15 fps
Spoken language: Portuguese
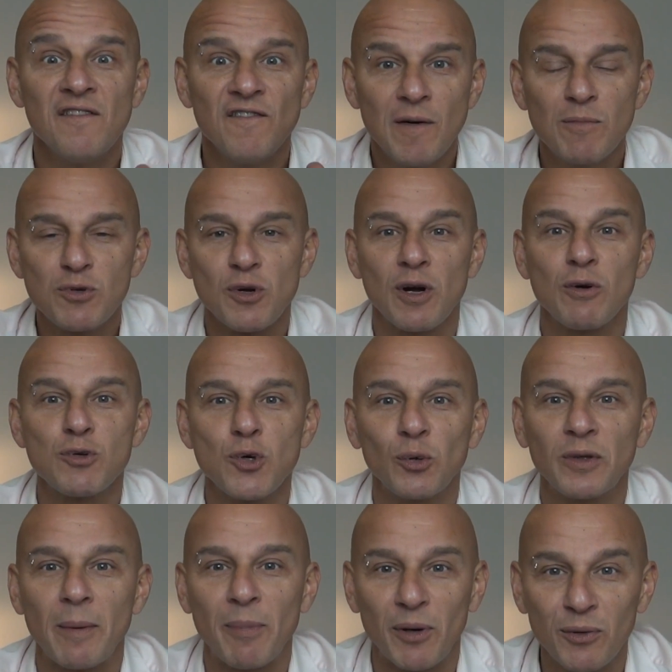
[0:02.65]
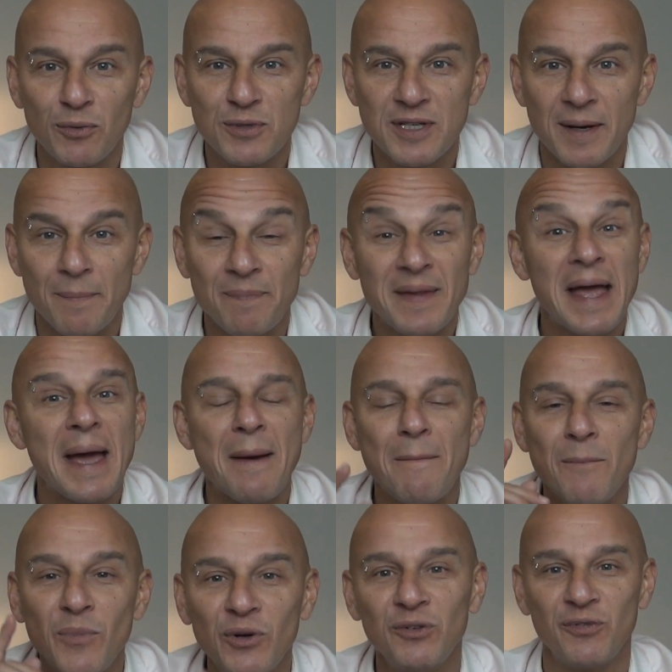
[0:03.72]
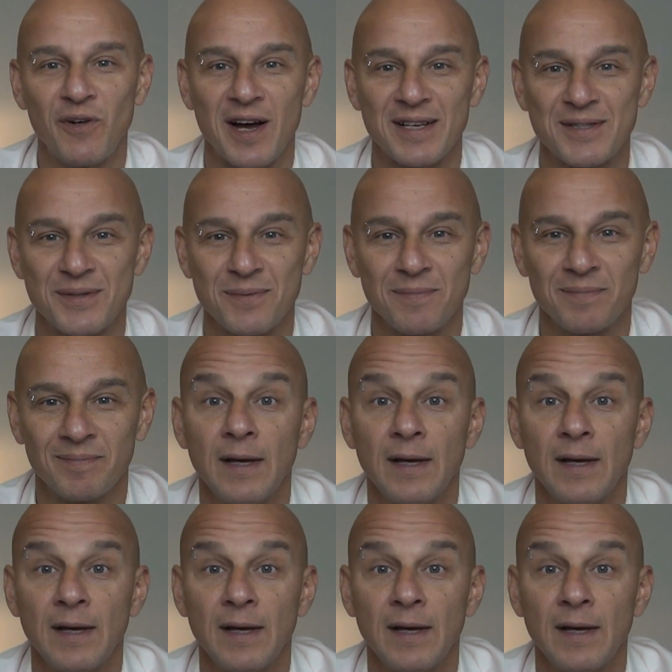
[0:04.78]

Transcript: Vamos jogar o jogo da pronúncia? É muito fácil.